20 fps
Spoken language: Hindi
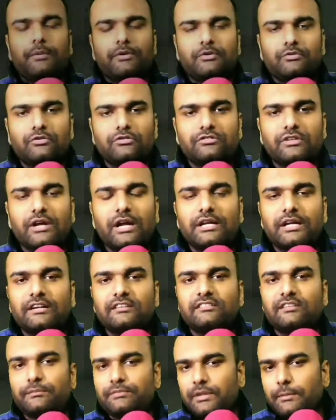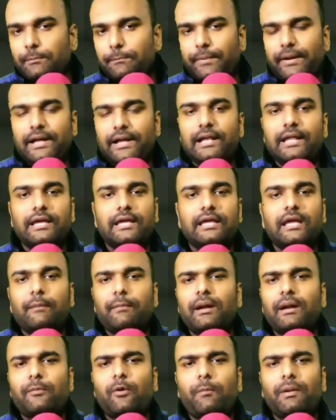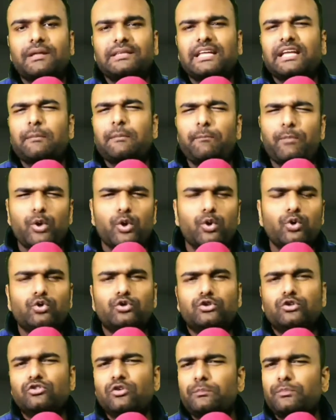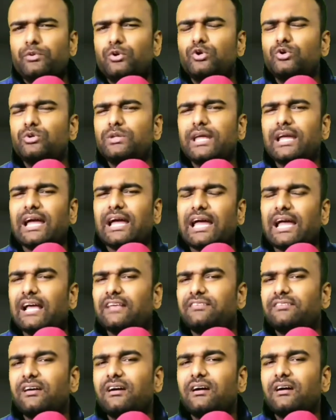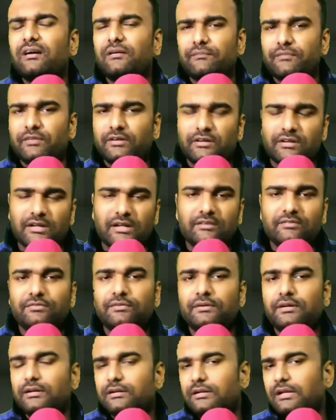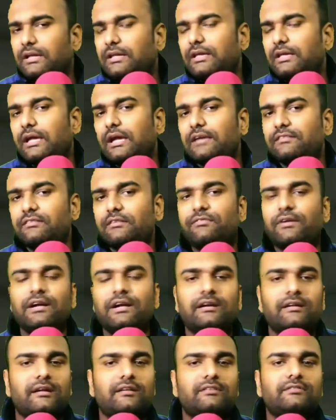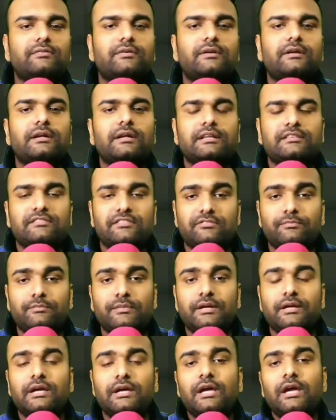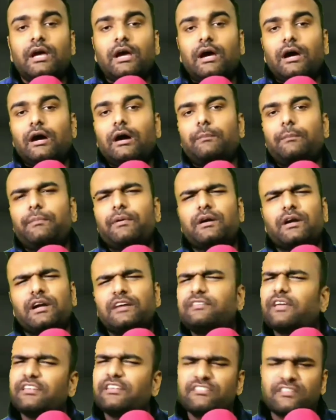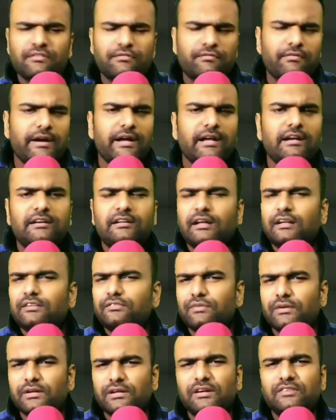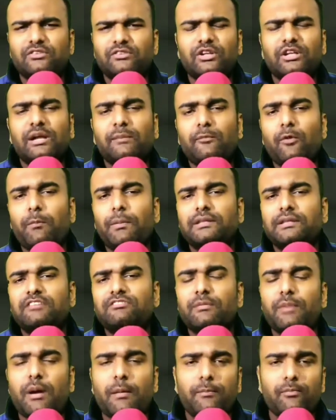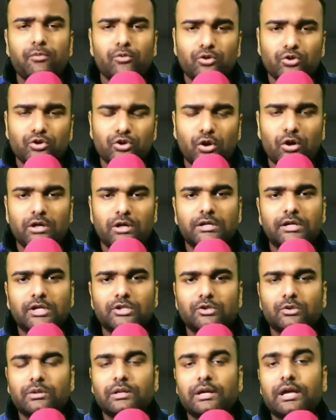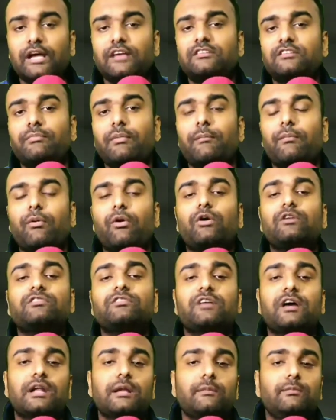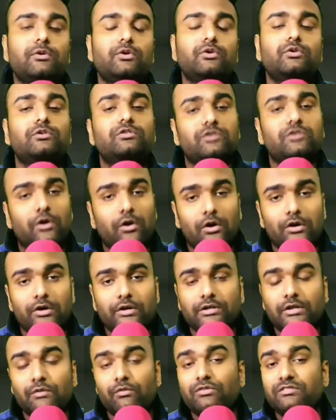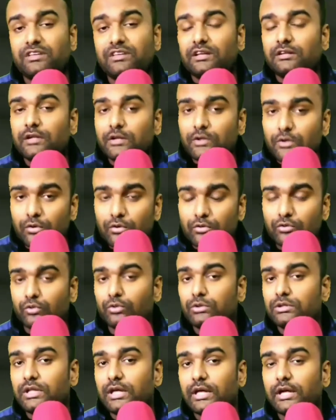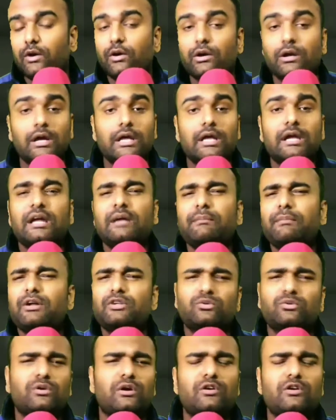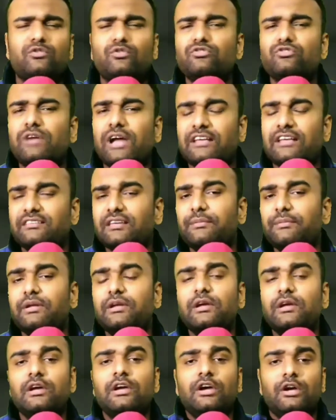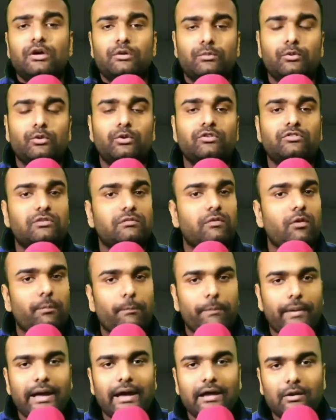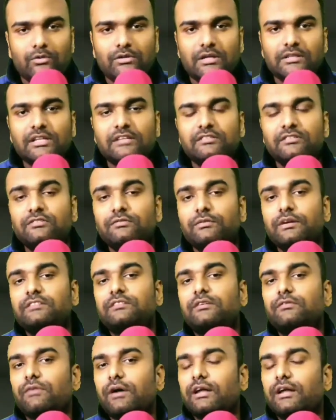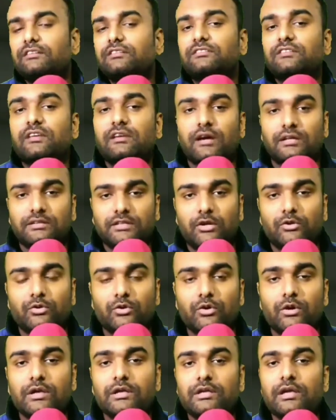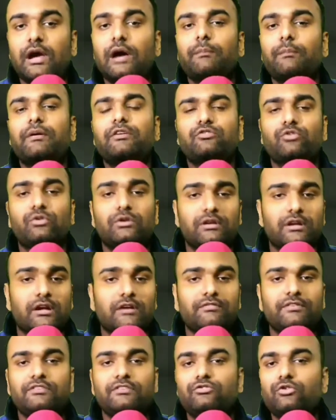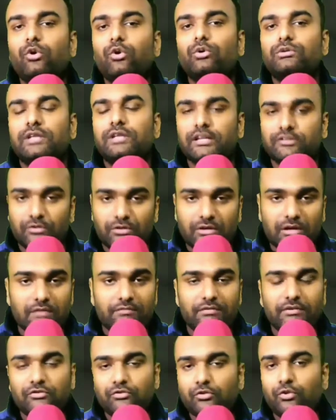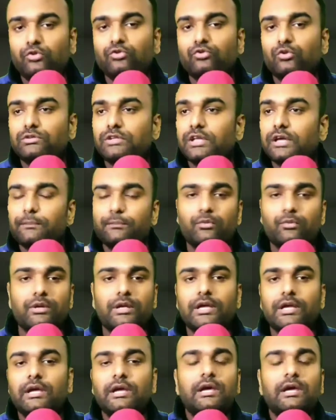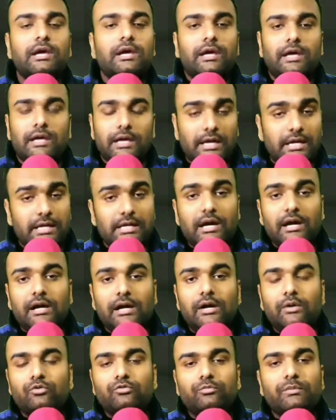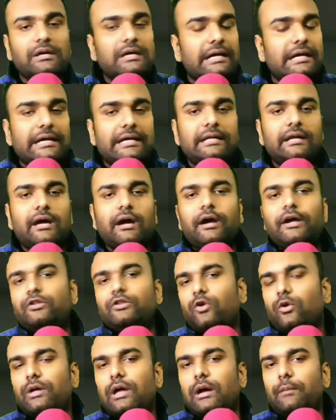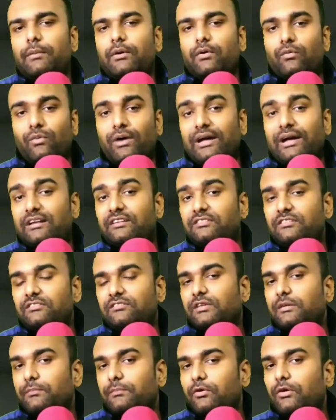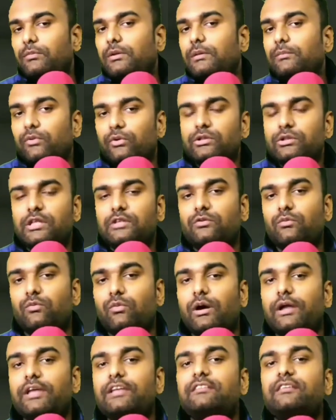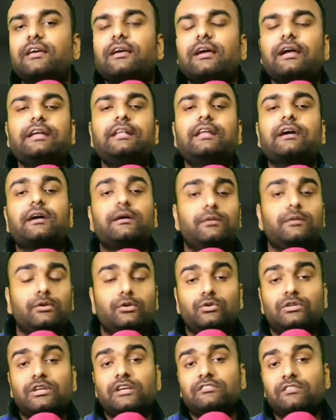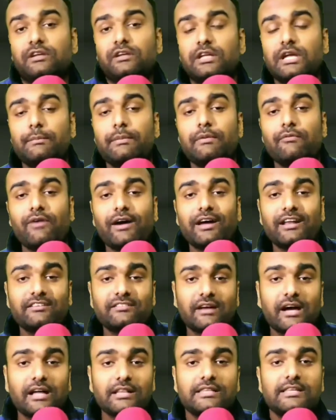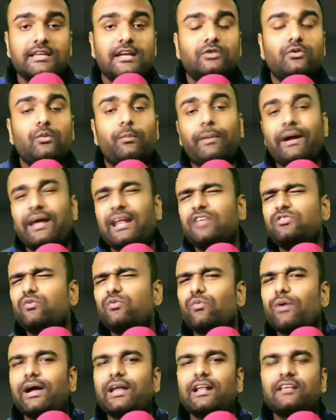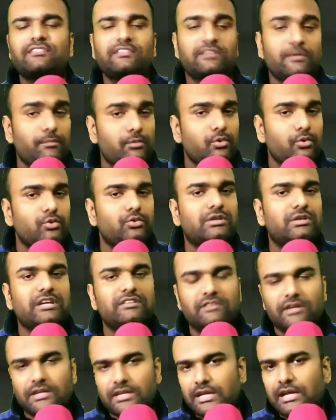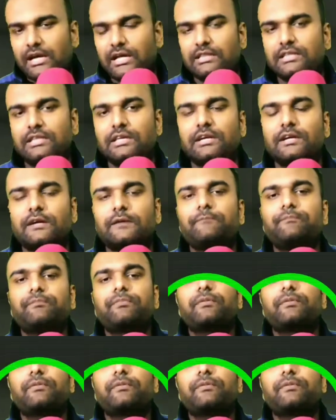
यहाँ पर दोस्तों स्टार्ट कर सबसे पहले कि यहाँ पर आपको पता है कि ब्लूटूथ दोस्तों ब्लूटूथ एक ऐसा ट्रांसफ़र यानी कि एक ऐसा फाइल ट्रांसफ़र है जिसमें आप कई सारी चीज़ें फाइल ट्रांसफ़र कर सकते हो लेकिन आपको पता है जब आप ब्लूटूथ ऑन करते हो तो ऐसे में बहुत सारे ब्लूटूथ ऑन रहते हैं वो सिग्नल को ढूंढता है और कई कई बार तो कई कुछ ऐसे भी ब्लूटूथ से वो पैर हो जाता है जिस वजह से वायरसेस की खतरा होता है क्योंकि यहाँ पर जो ट्राफिक जो होता है जो ट्राफिक सोर्स होता है पूरे एरिया का उसमें कहीं ना कहीं तो यहाँ पर वायरसेस की प्रॉब्लम होती है तो वहीं से कहीं ना कहीं ब्लूटूथ के ज़रिए भी वायरस आती है तो पहला जो वायरस है ये ब्लूटूथ के ज़रिए आती है